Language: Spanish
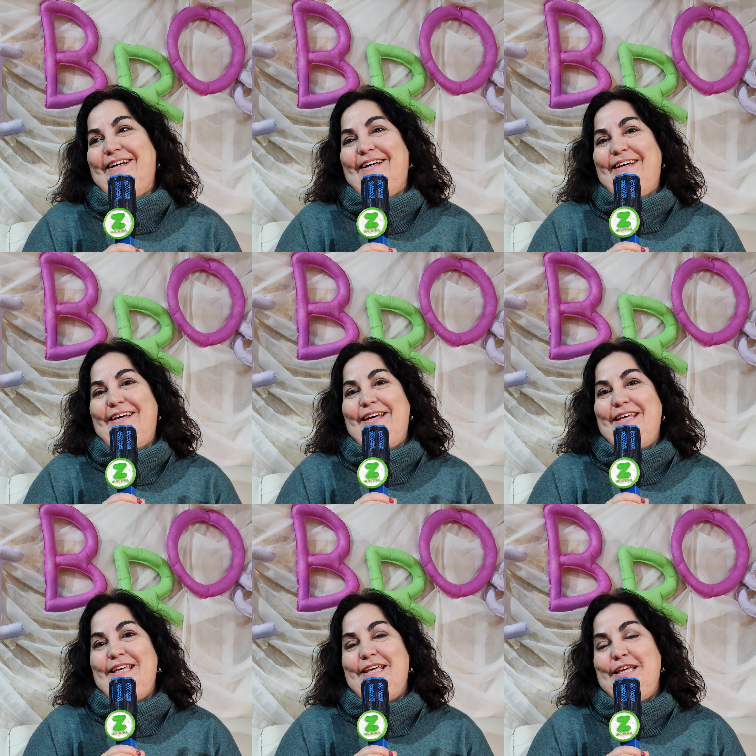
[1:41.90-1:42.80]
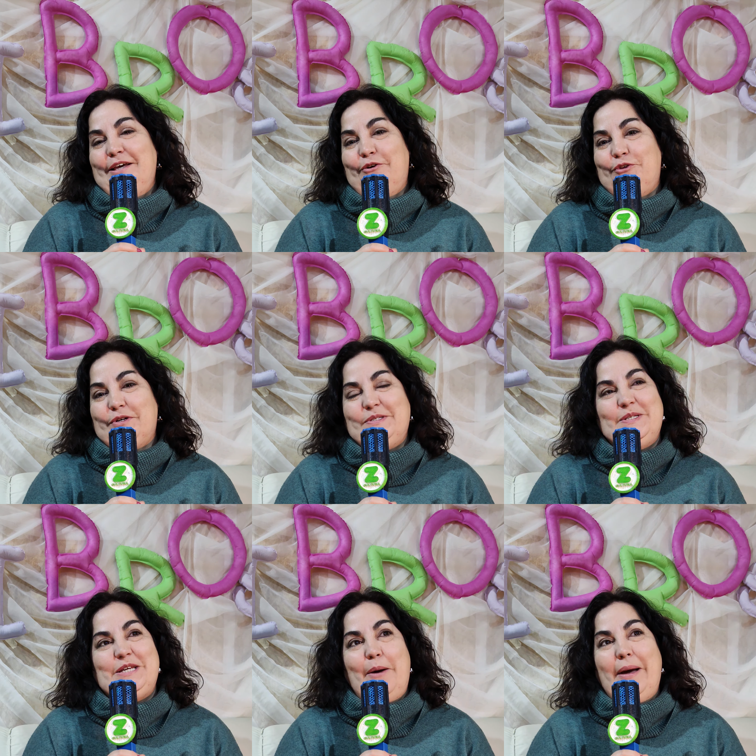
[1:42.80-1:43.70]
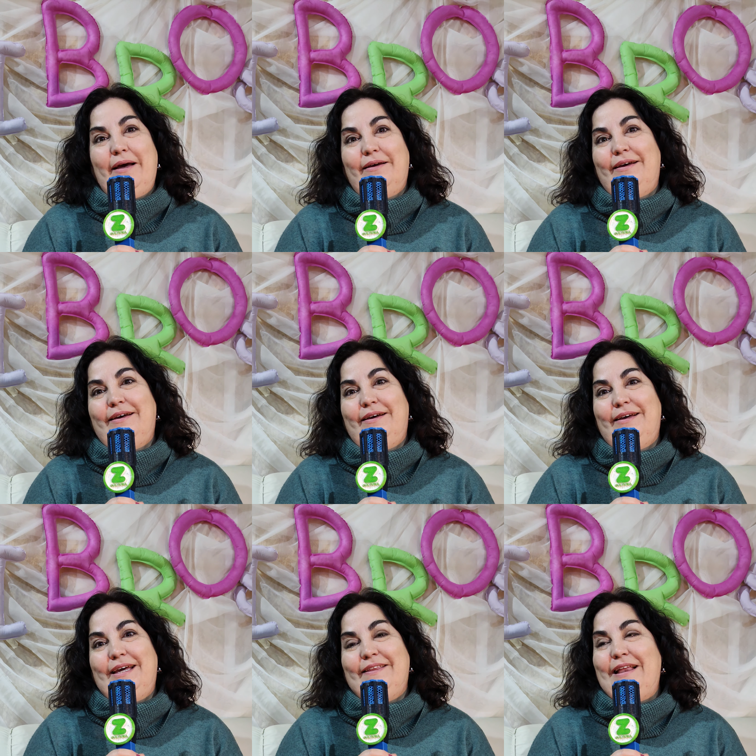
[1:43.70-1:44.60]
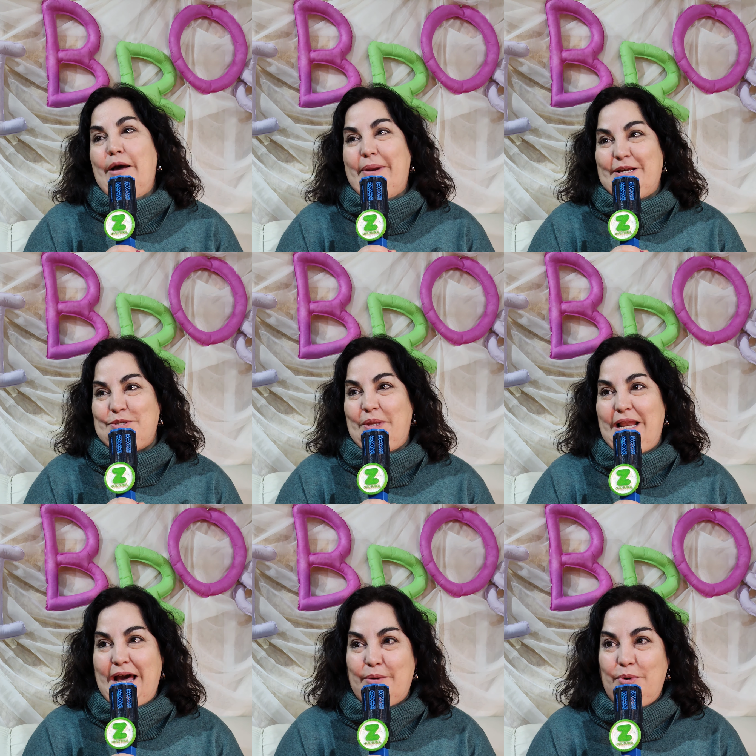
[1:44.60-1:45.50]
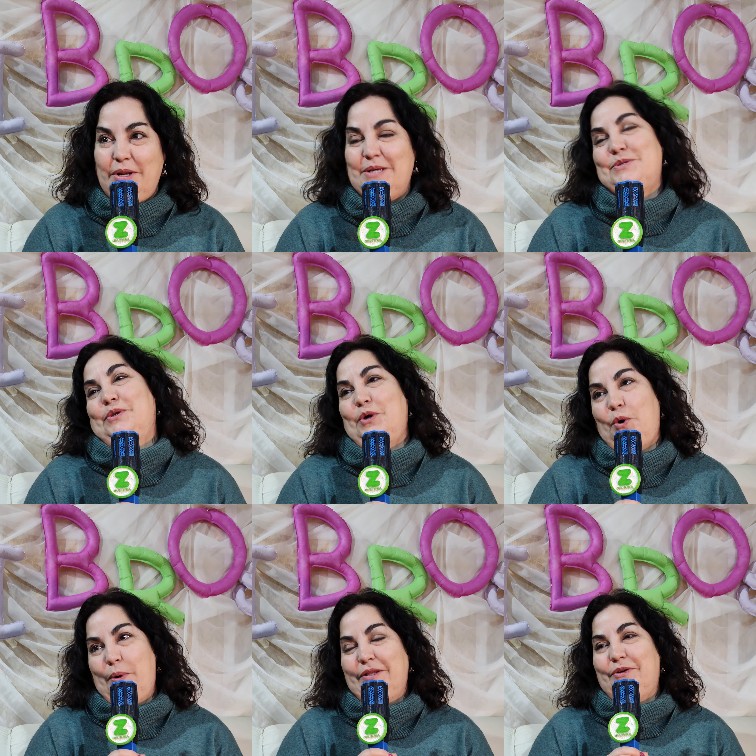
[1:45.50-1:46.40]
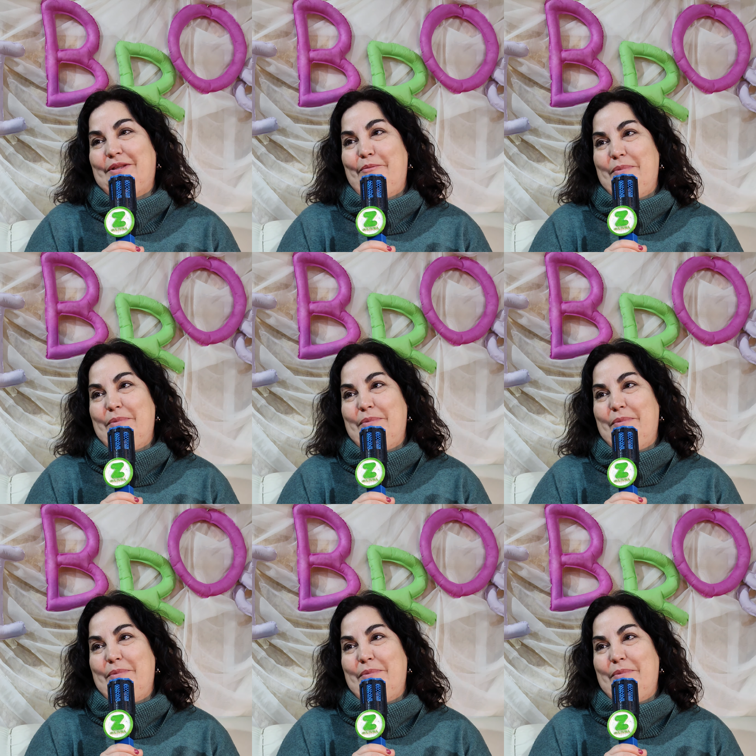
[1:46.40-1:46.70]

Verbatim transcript: Eh, y otro que se llama En el abrazo del árbol, que son dos cuentos